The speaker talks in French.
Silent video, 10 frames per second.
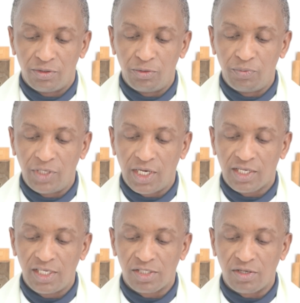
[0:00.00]
lumière
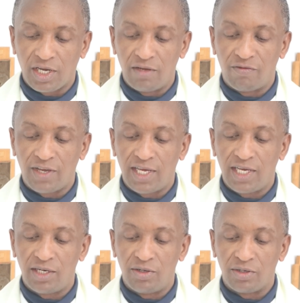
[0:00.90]
qui se
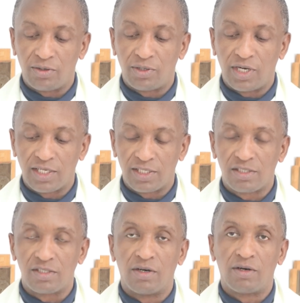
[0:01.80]
révèle aux
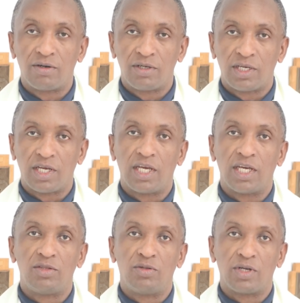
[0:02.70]
nations
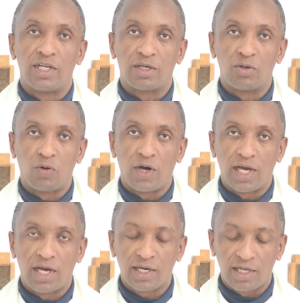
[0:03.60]
et donne
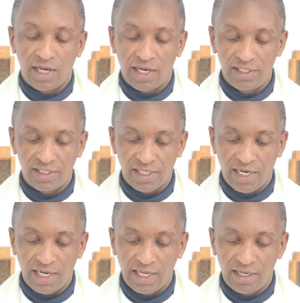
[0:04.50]
gloire à
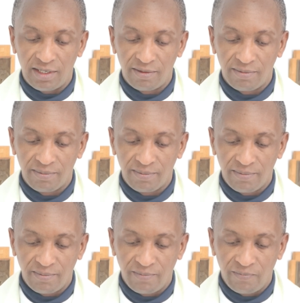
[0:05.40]
Israël.
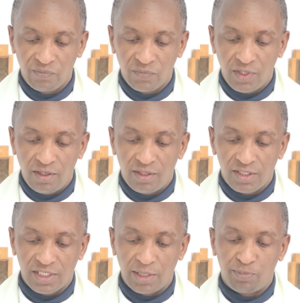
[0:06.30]

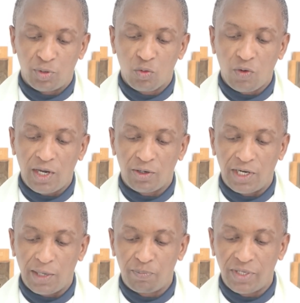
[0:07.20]
C'est pourquoi
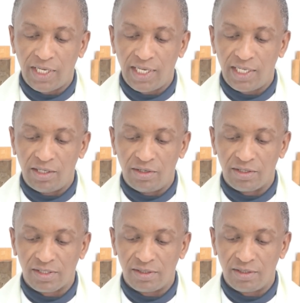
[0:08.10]
on appelle
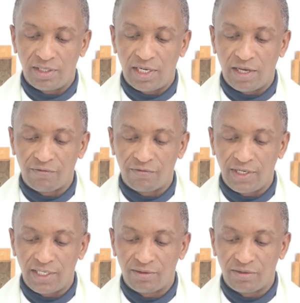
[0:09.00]
la
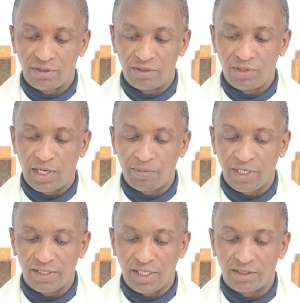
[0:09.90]
fête de la
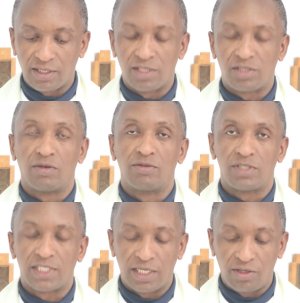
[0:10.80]
présentation du
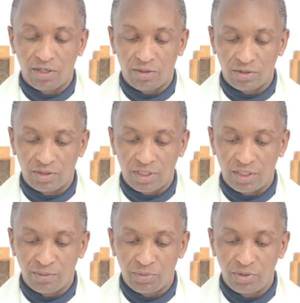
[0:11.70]
Seigneur au
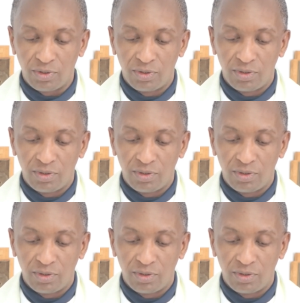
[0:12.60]
Temple